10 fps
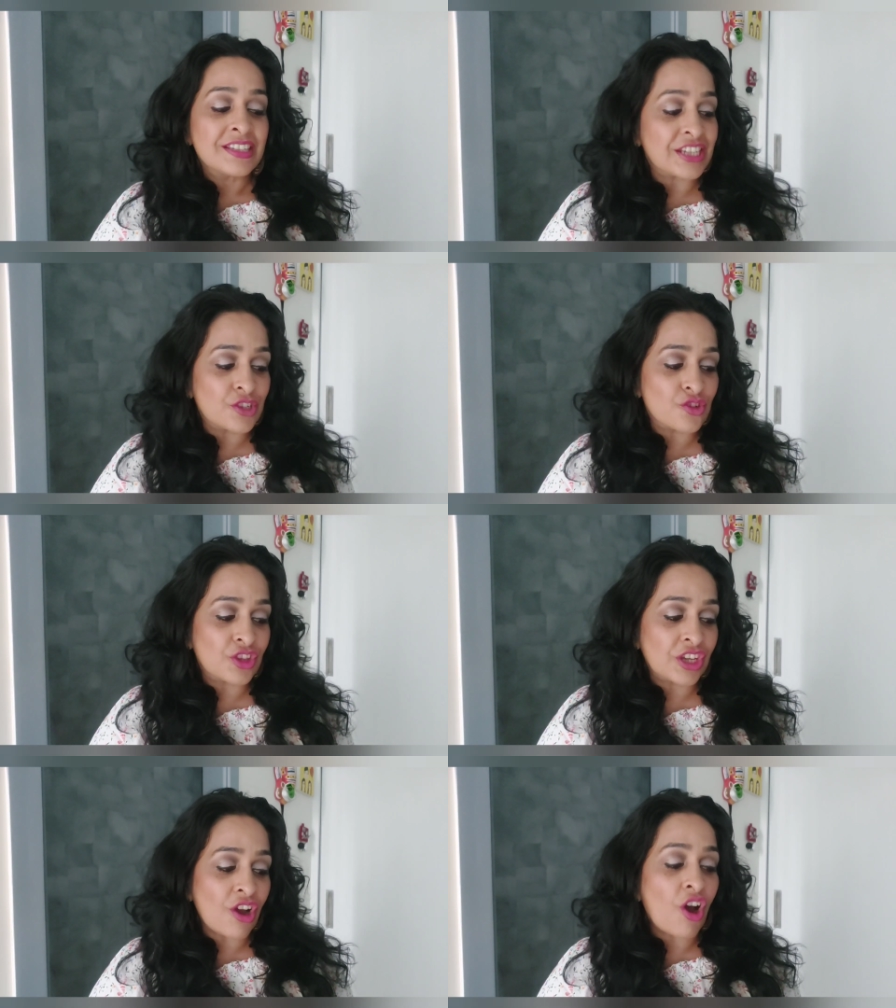
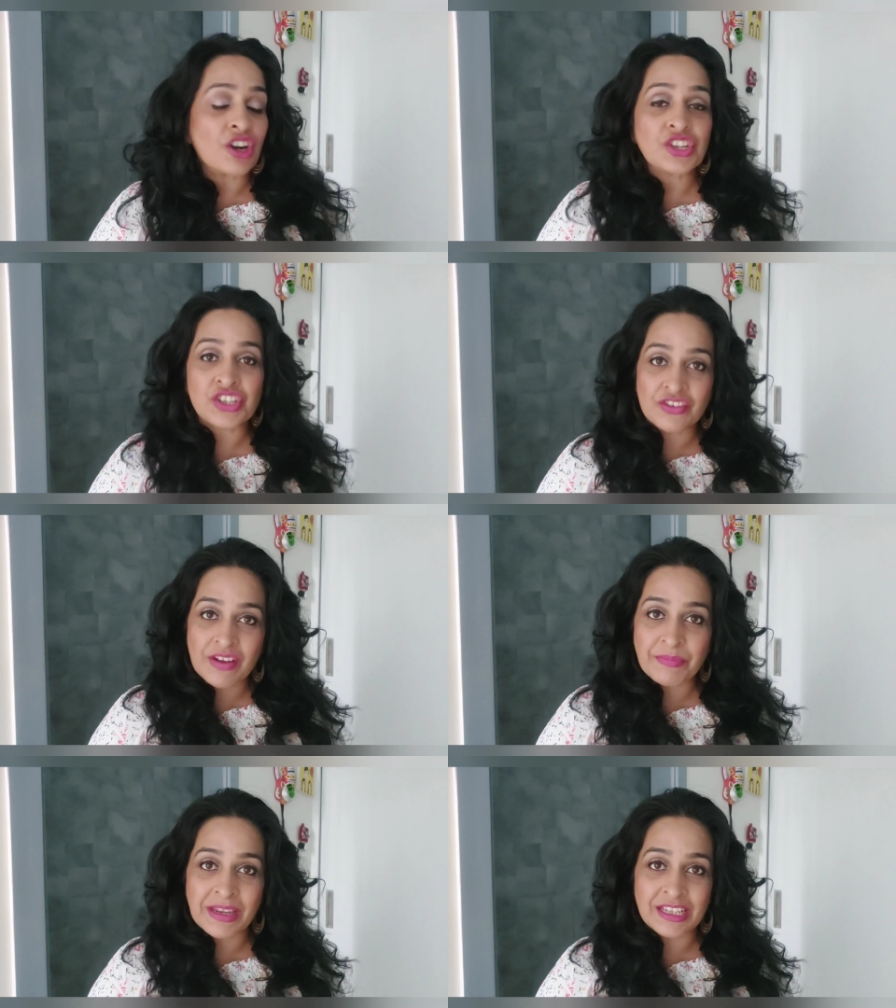सेंजुति और
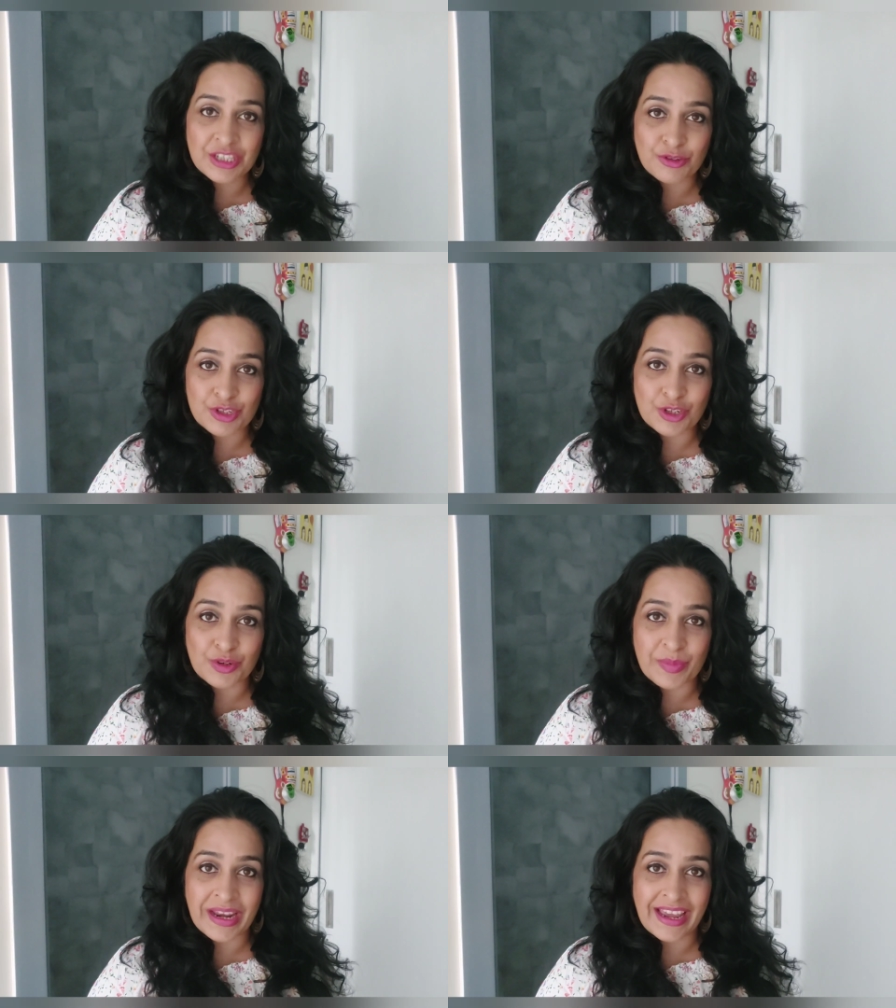शिवम ने इस खुशी
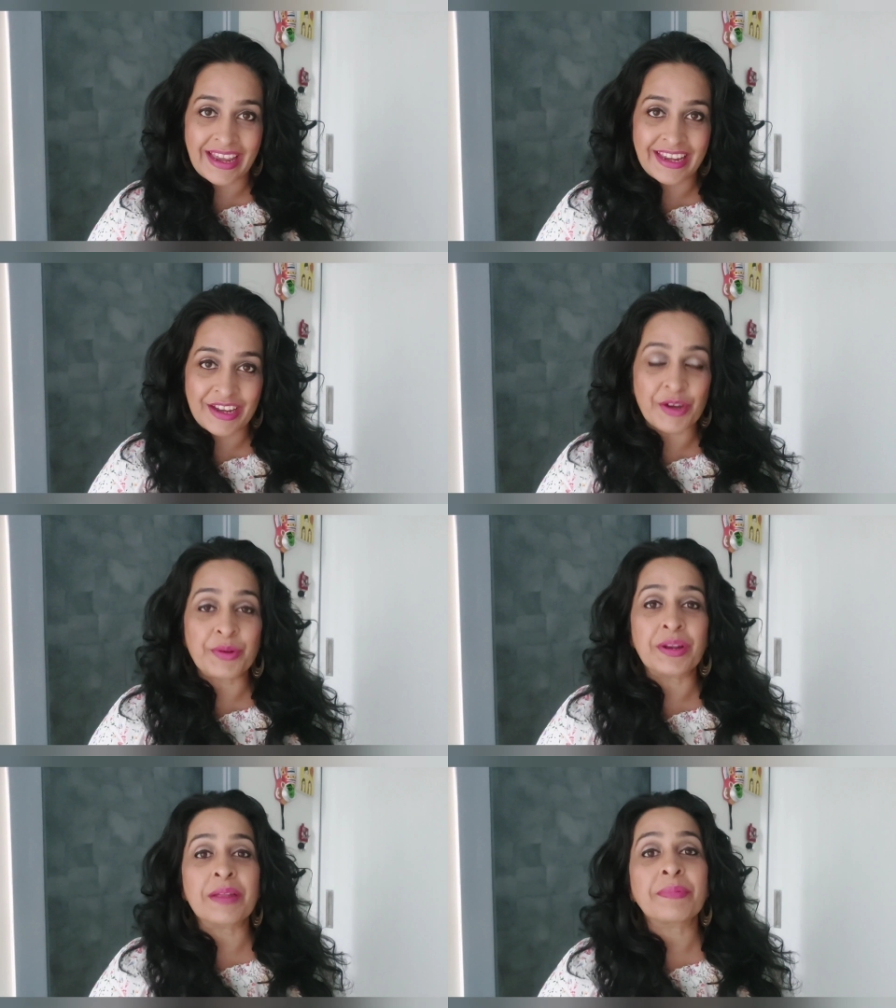को मनाया है
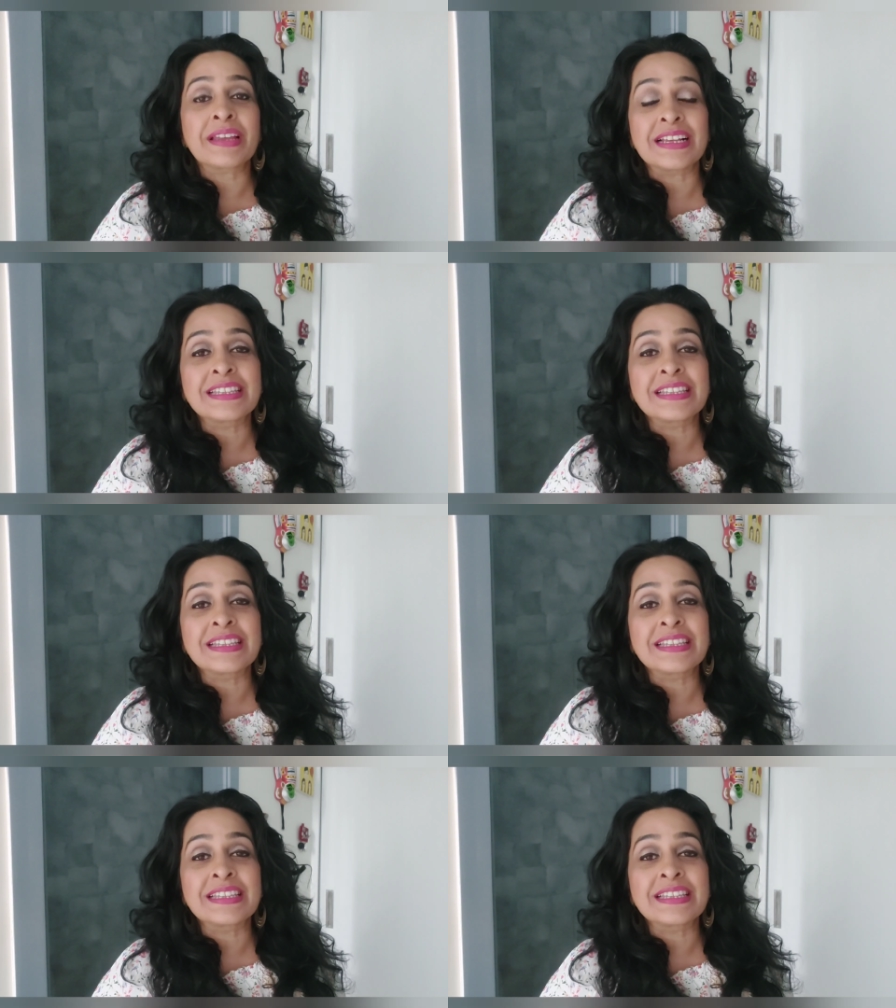और उन्होंने अपनी